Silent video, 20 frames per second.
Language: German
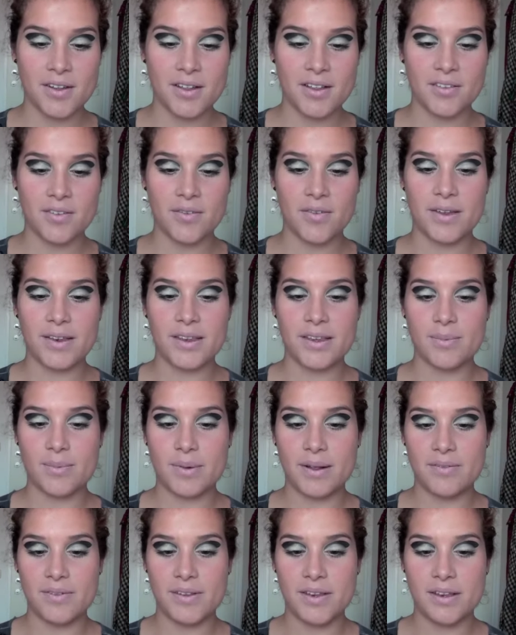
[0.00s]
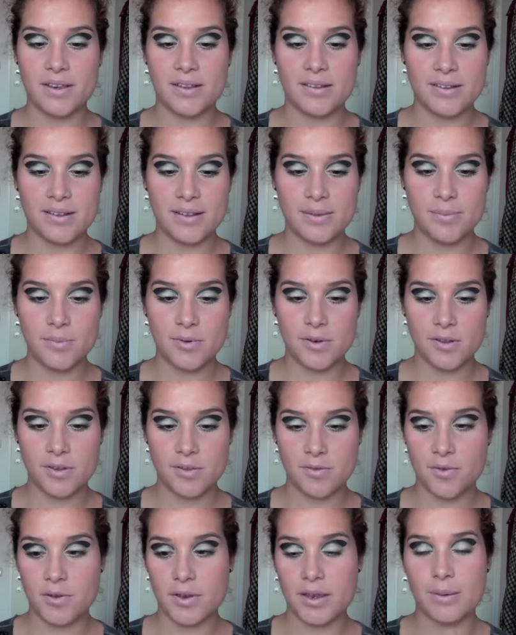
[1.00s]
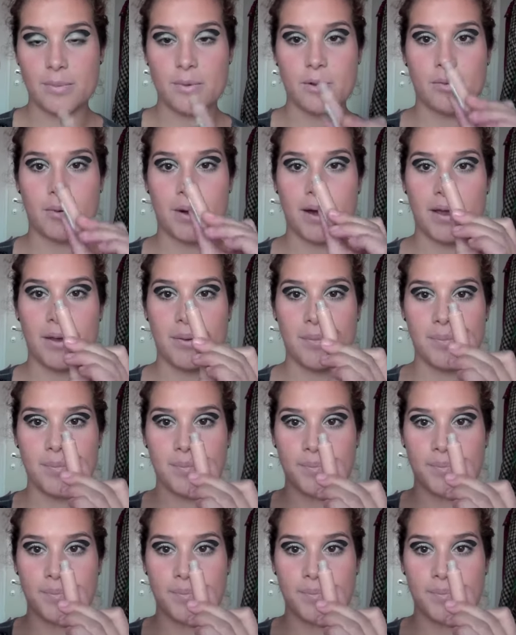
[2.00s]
Jetzt verwende ich mal wieder diesen Lipgloss von M&Y.